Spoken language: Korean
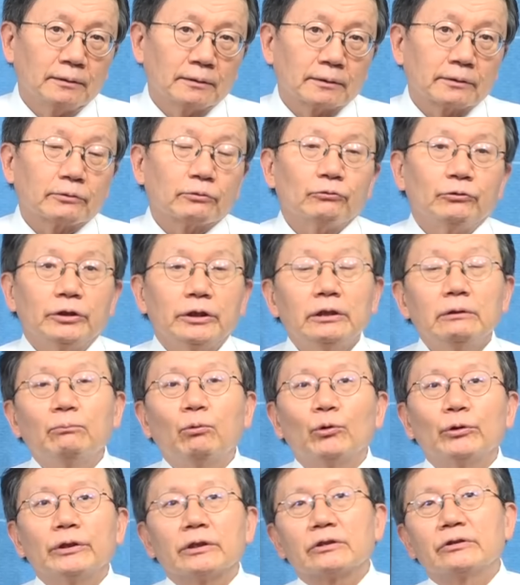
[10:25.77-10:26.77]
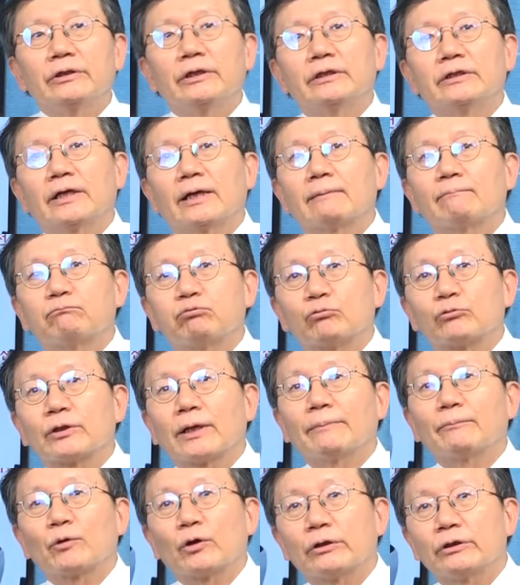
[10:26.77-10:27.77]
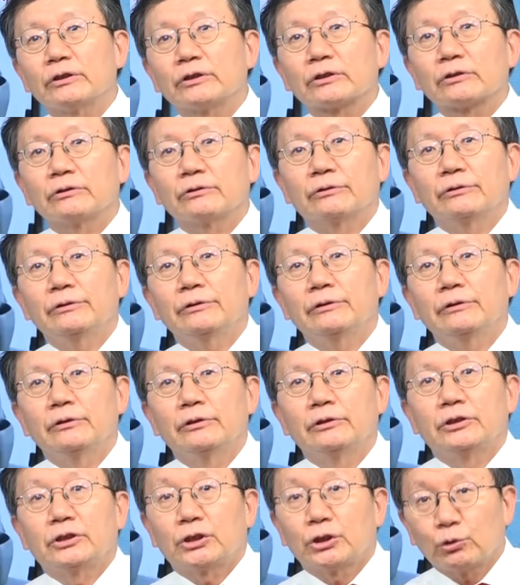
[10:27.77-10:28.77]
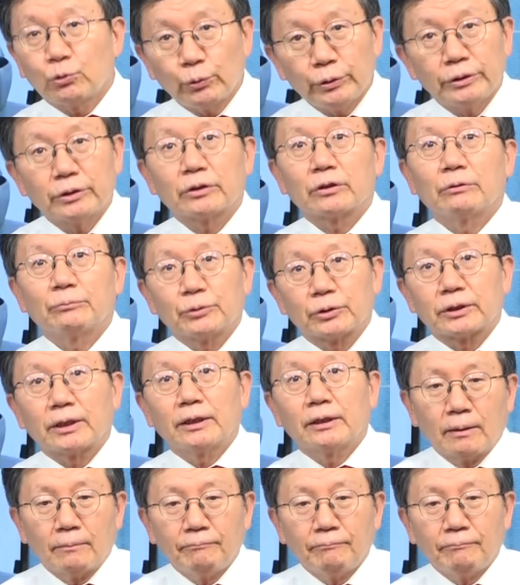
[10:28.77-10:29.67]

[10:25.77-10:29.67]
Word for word: 그리고 일본이 그에 대한 부담과 리스크를 지고 있는 겁니다.